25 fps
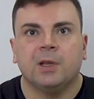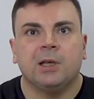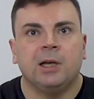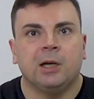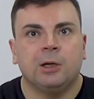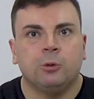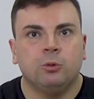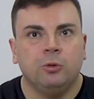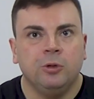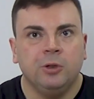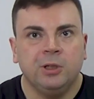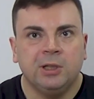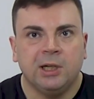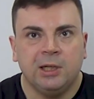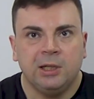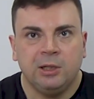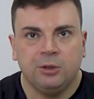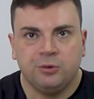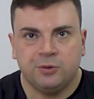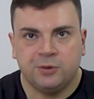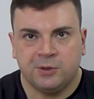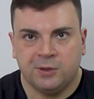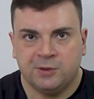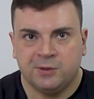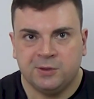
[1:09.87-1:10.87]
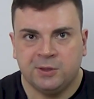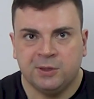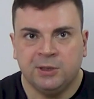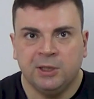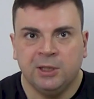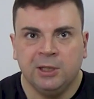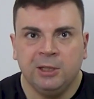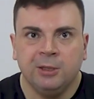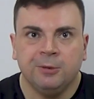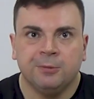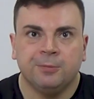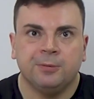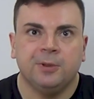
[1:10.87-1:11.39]
какое количество
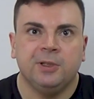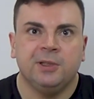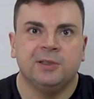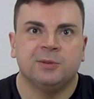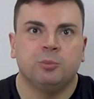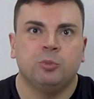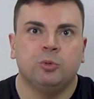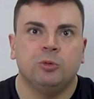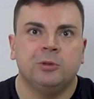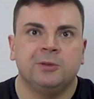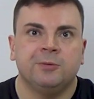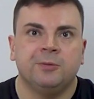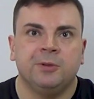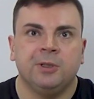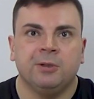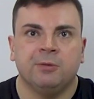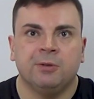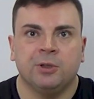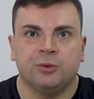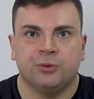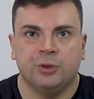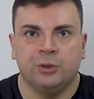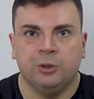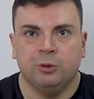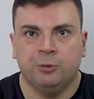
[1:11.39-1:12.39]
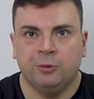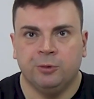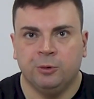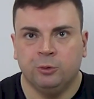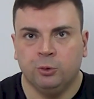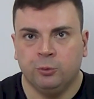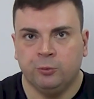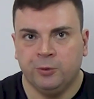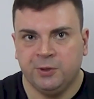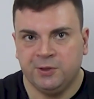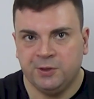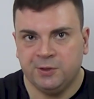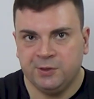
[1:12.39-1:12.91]
сценариев использования вашей
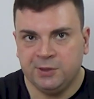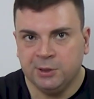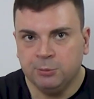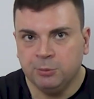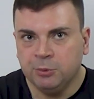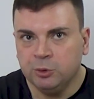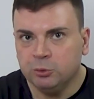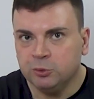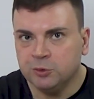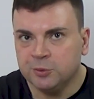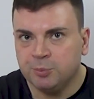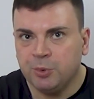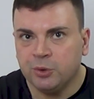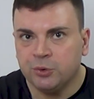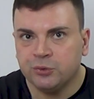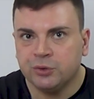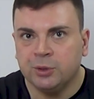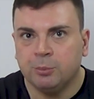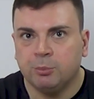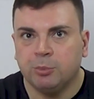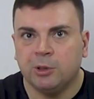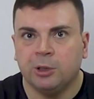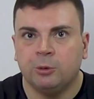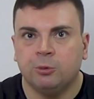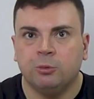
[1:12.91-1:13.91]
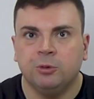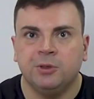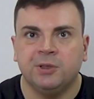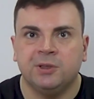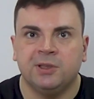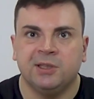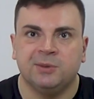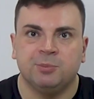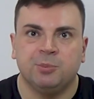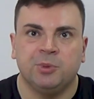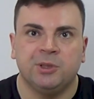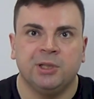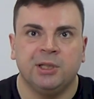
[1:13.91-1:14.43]
новой системы успешно
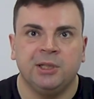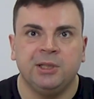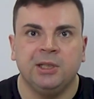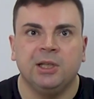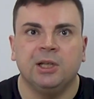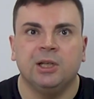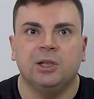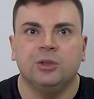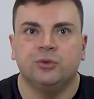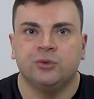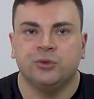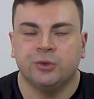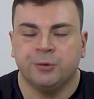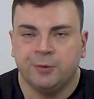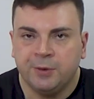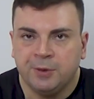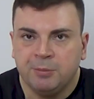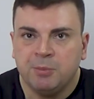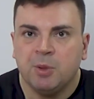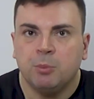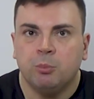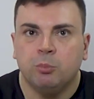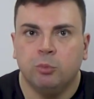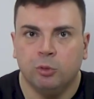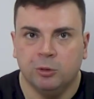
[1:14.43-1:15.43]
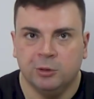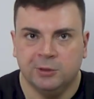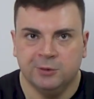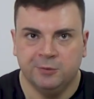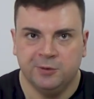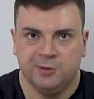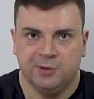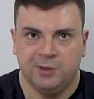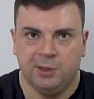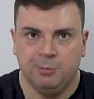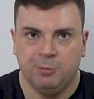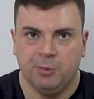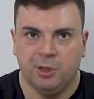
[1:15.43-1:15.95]
проходит испытания живыми
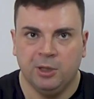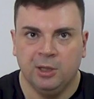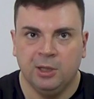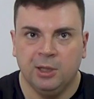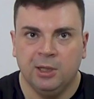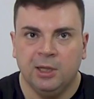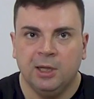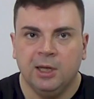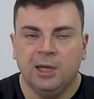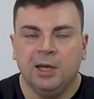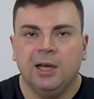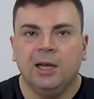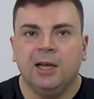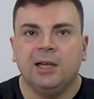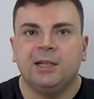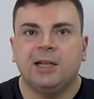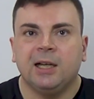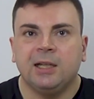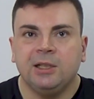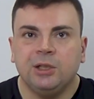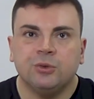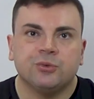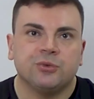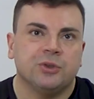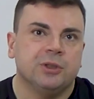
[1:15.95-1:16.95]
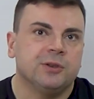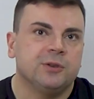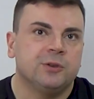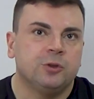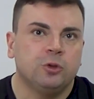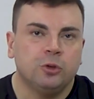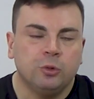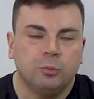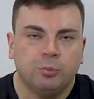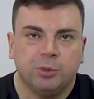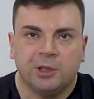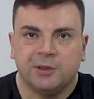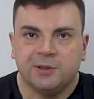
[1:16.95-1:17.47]
пользователями. Конечно,
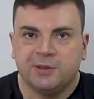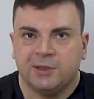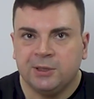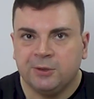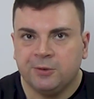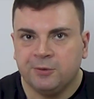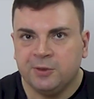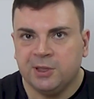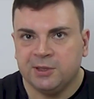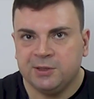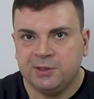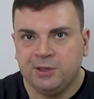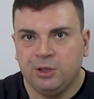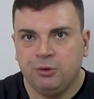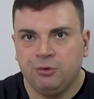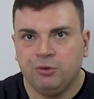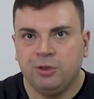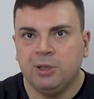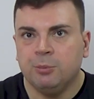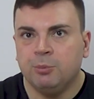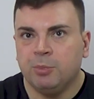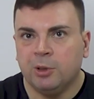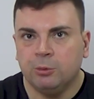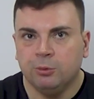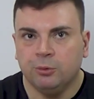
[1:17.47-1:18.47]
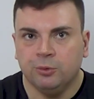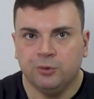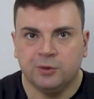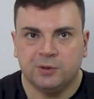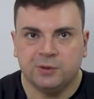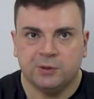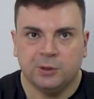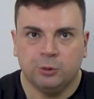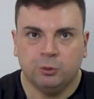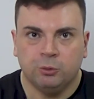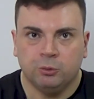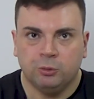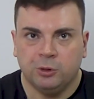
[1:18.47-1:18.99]
100% достичь не
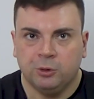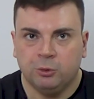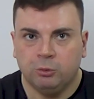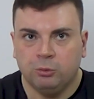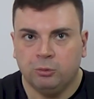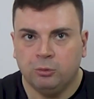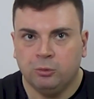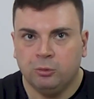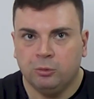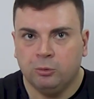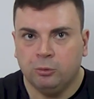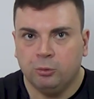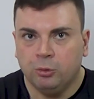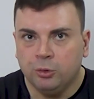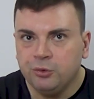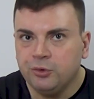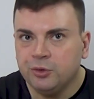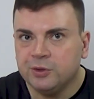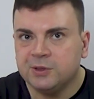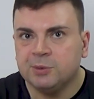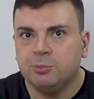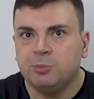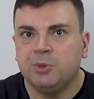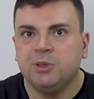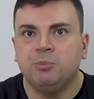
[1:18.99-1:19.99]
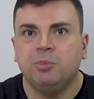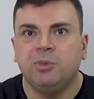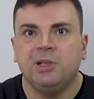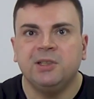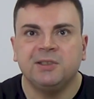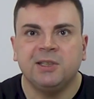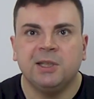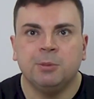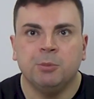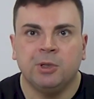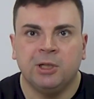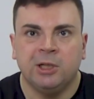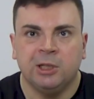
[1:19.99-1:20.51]
получится, но хочется быть
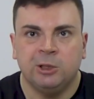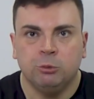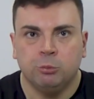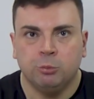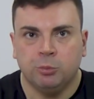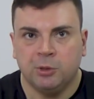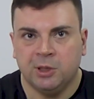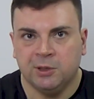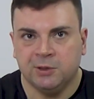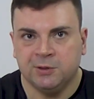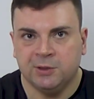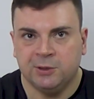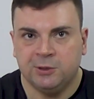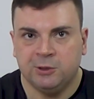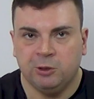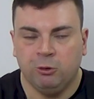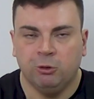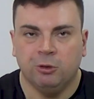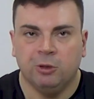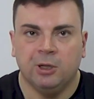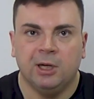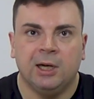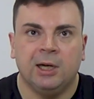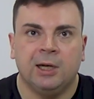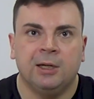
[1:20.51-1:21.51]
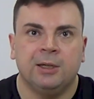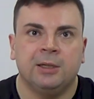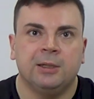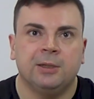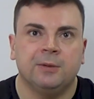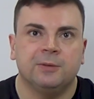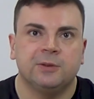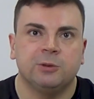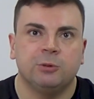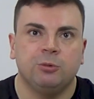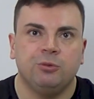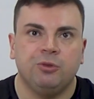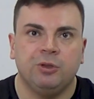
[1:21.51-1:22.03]
близкими к этому показателю, а
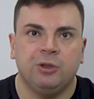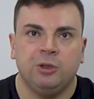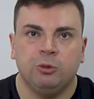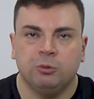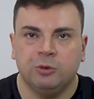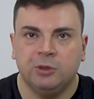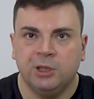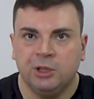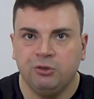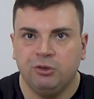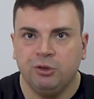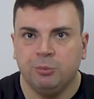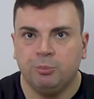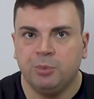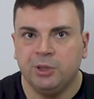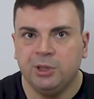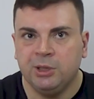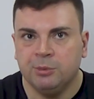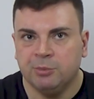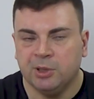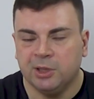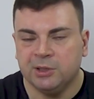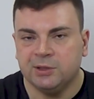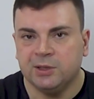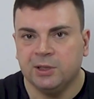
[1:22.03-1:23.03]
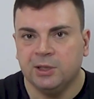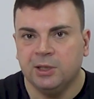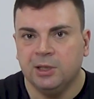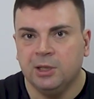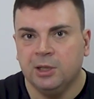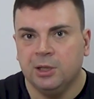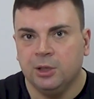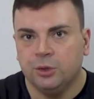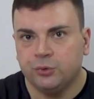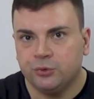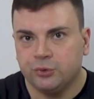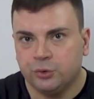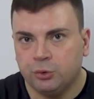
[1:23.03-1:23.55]
в случае неудачи понимать,
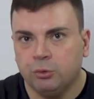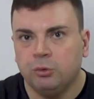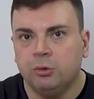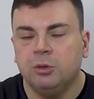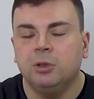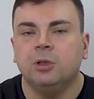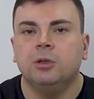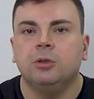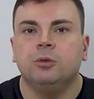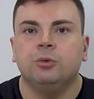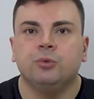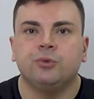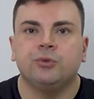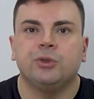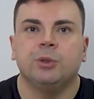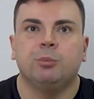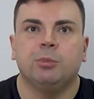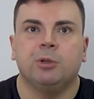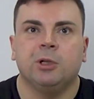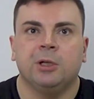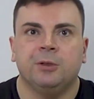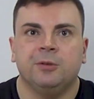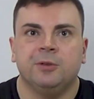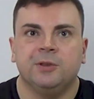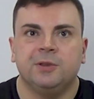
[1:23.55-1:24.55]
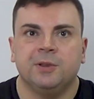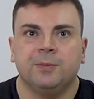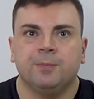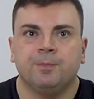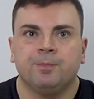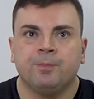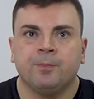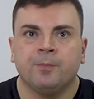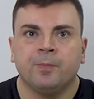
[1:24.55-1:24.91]
что нужно править.